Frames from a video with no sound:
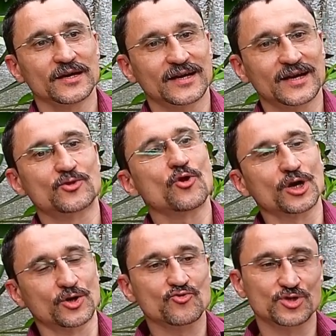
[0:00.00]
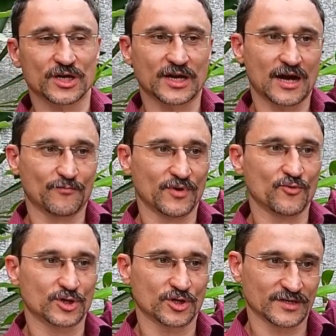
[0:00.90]
которых нужно как бы
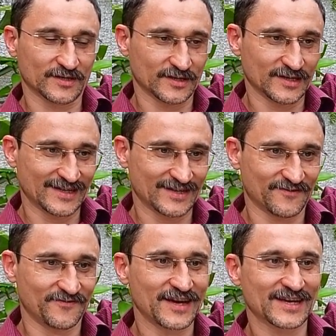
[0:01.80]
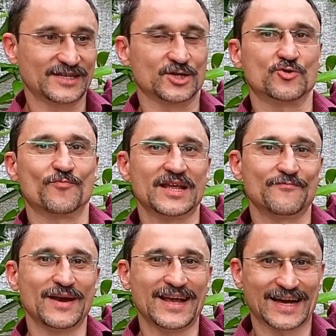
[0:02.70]
вот вырасти, чтобы они
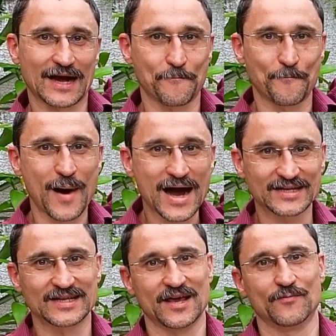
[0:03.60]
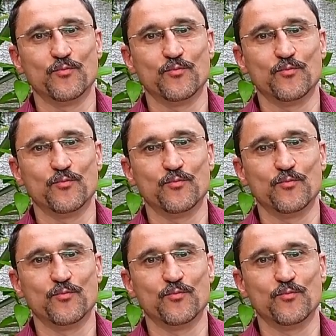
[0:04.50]
были компактные,